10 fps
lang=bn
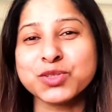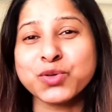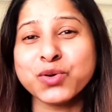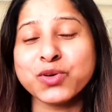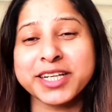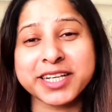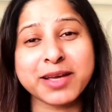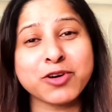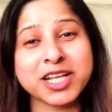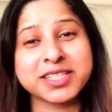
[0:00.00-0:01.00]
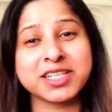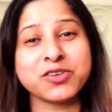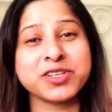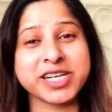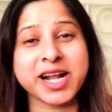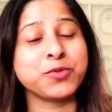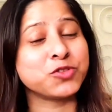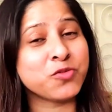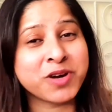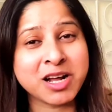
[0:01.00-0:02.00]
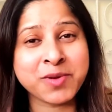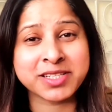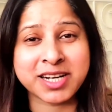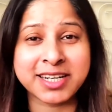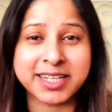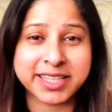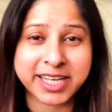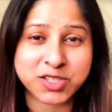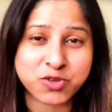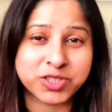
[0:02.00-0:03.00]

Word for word: তো এটাই বলার ছিল যারা প্রথমবার আমার চ্যানেলটাকে দেখছো